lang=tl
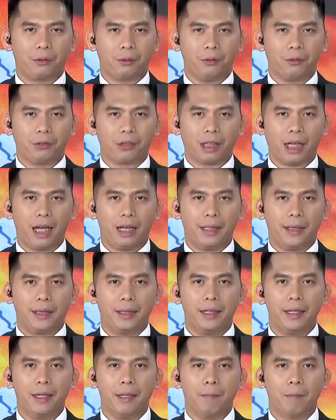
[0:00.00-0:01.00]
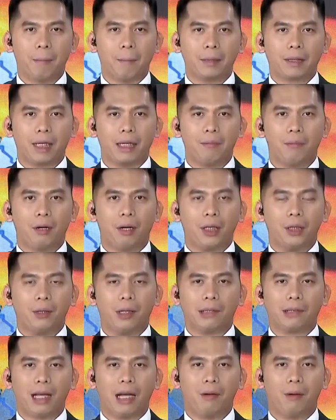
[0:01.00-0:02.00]
kung sakaling mapatay mo ang
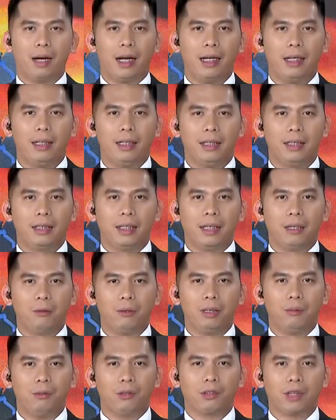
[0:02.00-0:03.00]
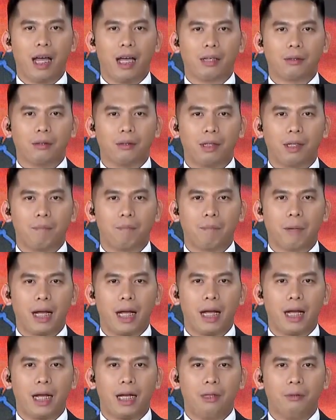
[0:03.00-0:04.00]
iyong asawa na nahuli mo sa akto ng
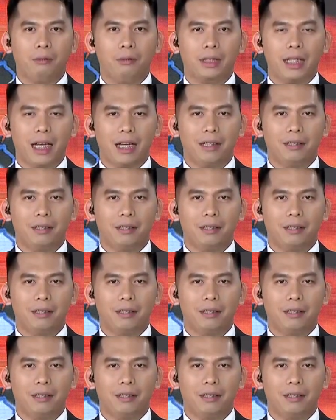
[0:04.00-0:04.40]
pangangalunya.